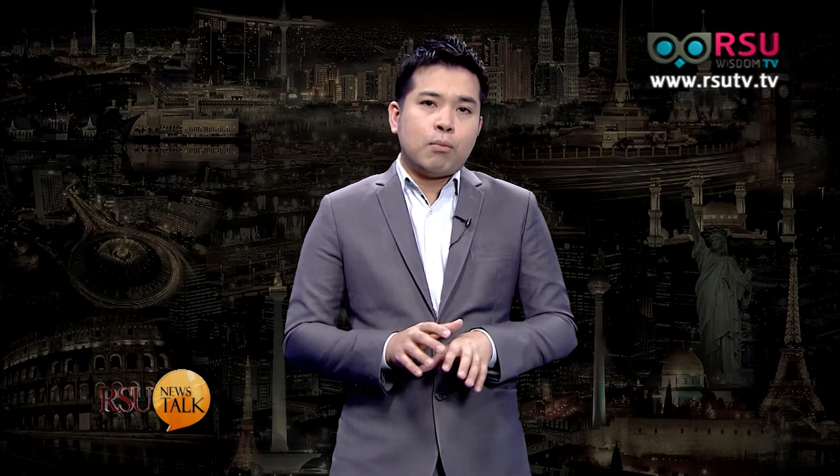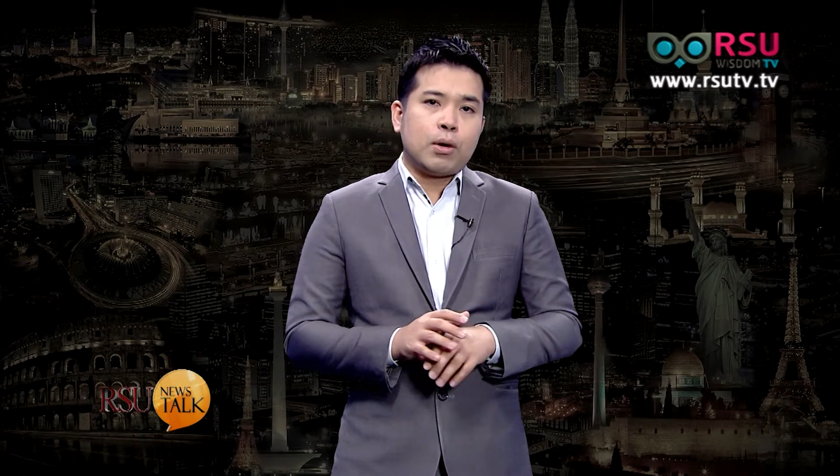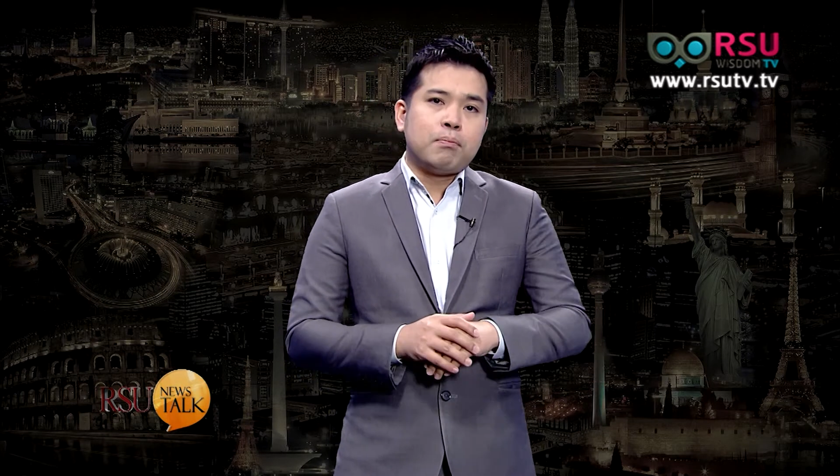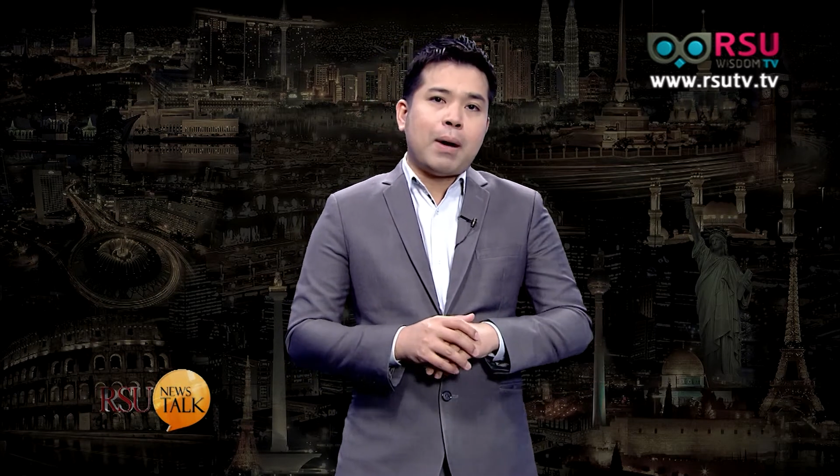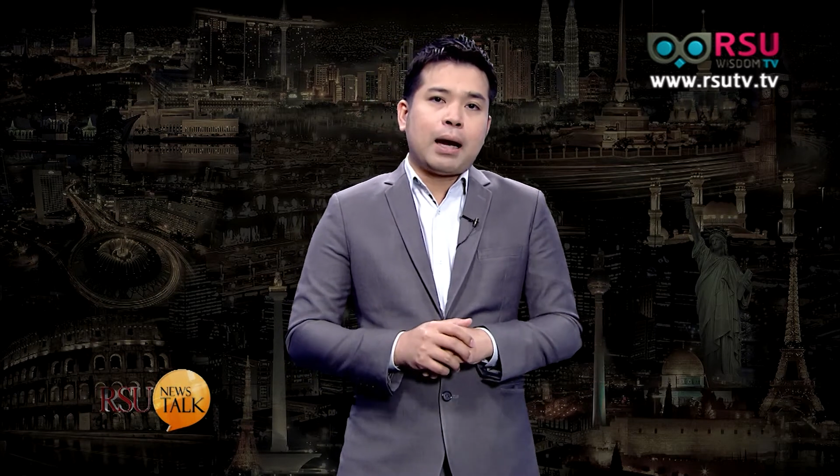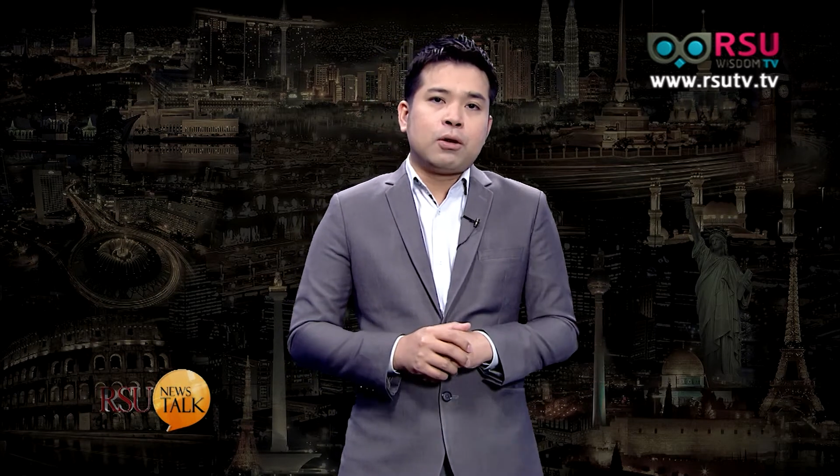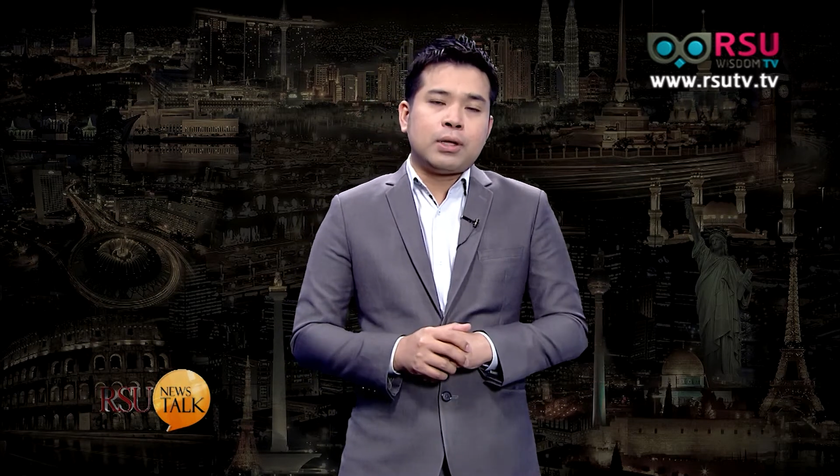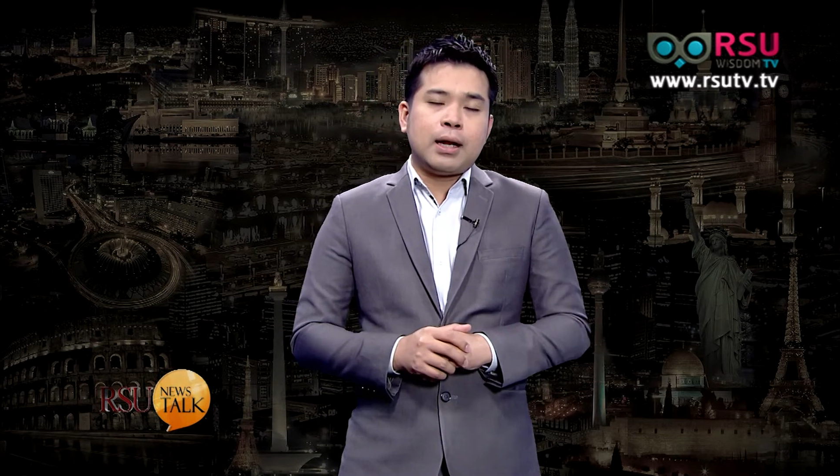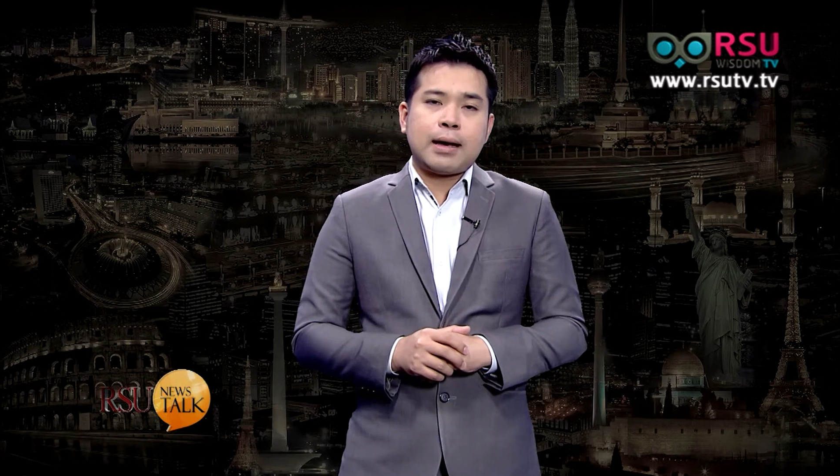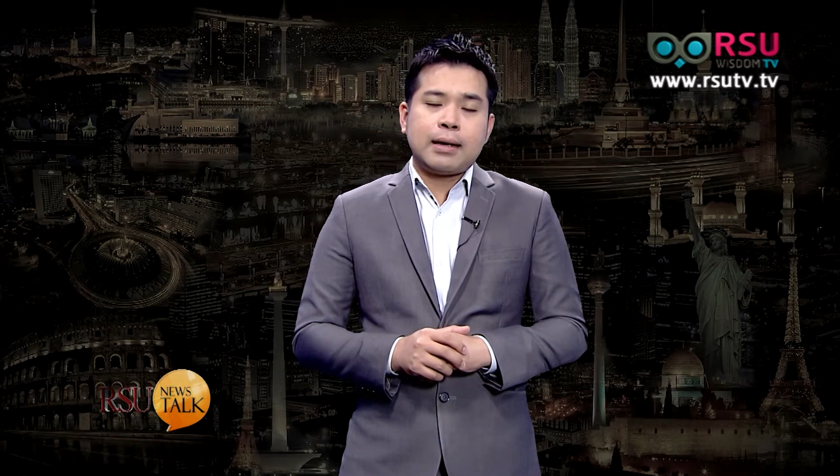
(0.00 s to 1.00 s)
บทบาทขอ
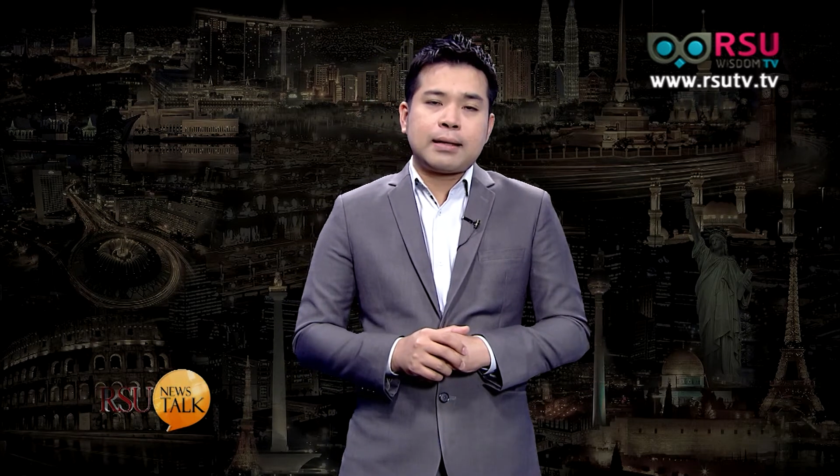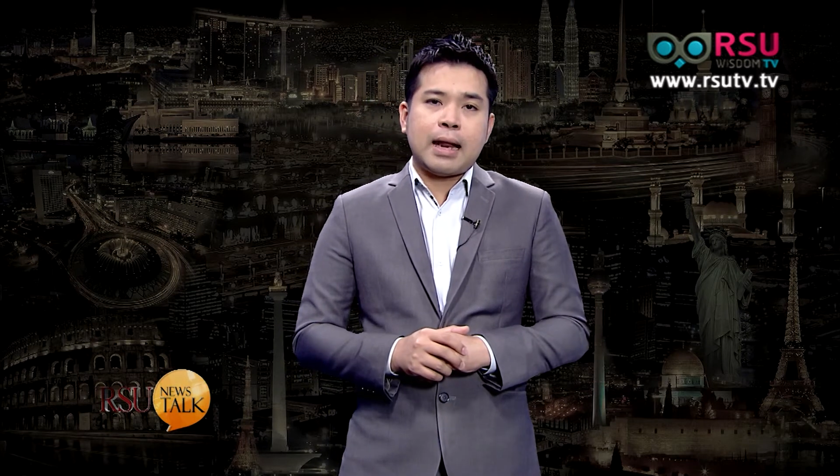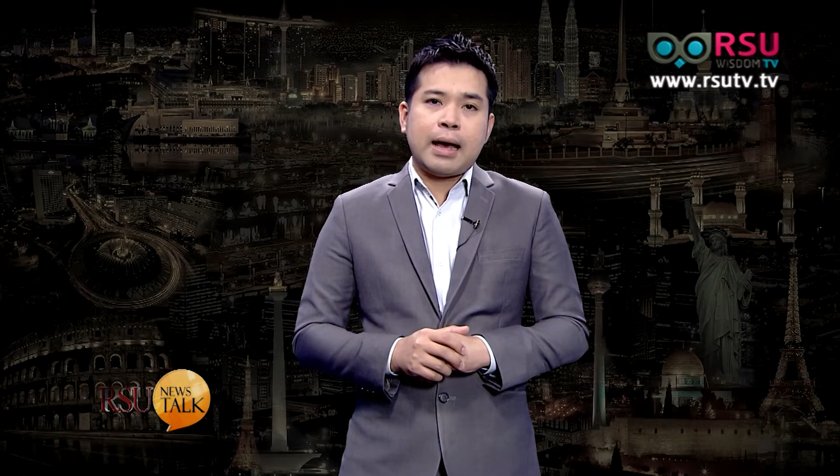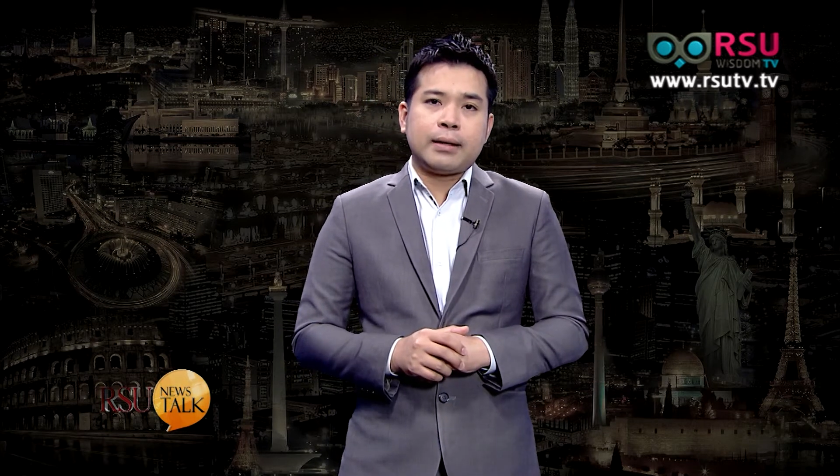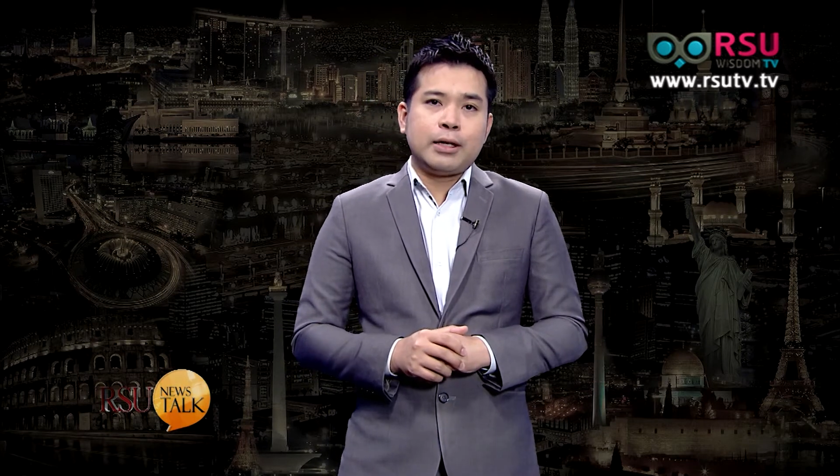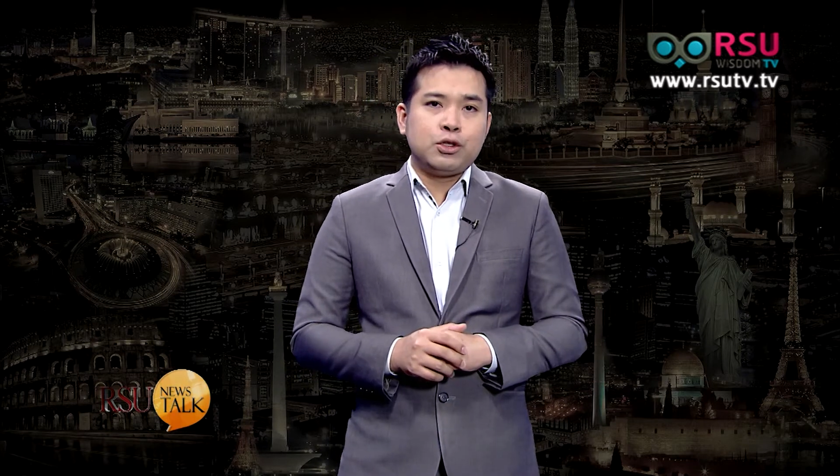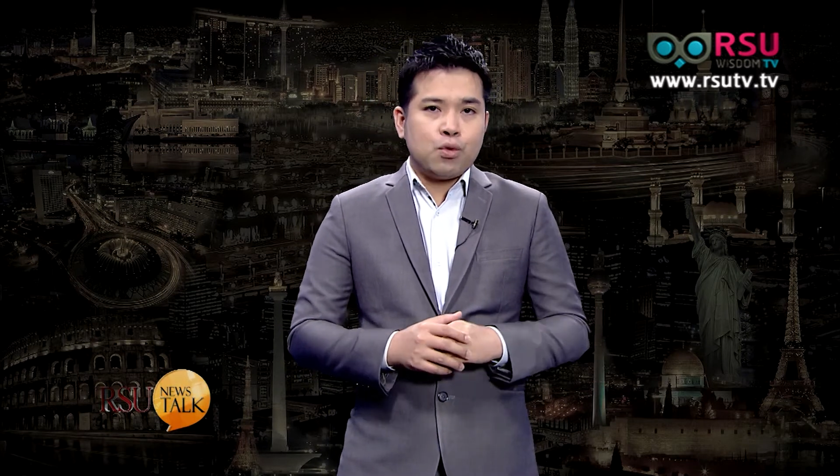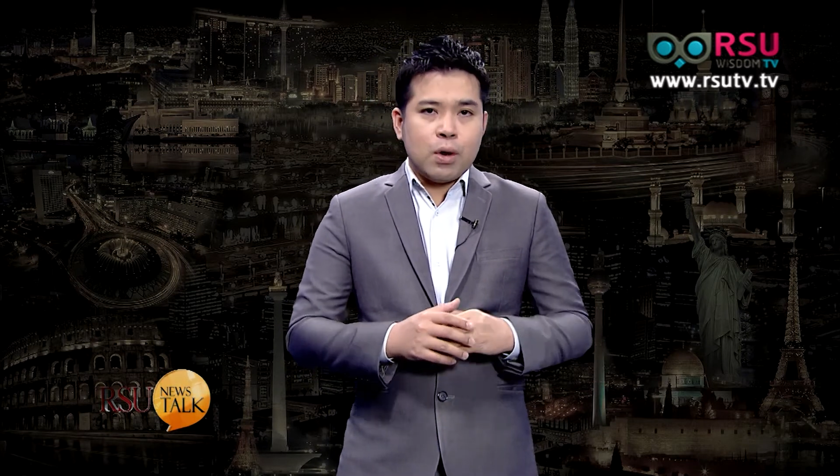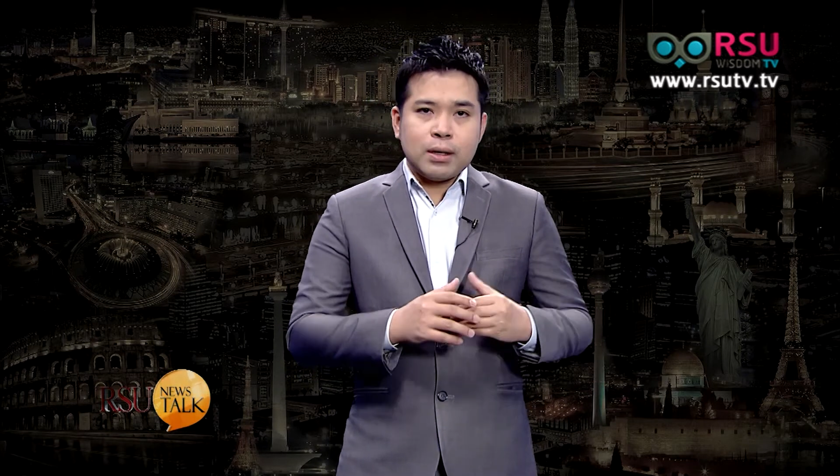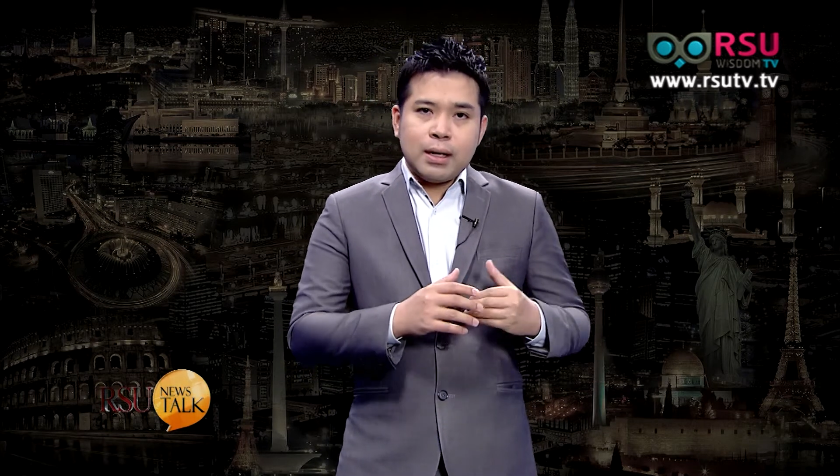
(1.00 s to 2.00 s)
งธนาคารกลางใน
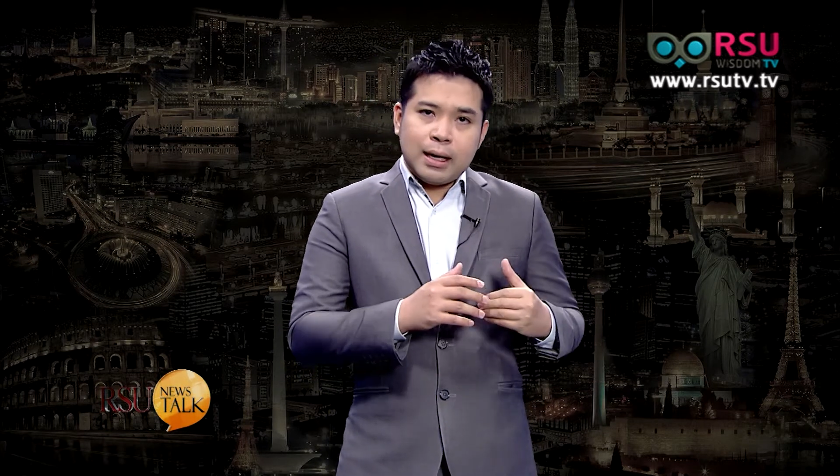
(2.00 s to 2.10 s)
ช่วง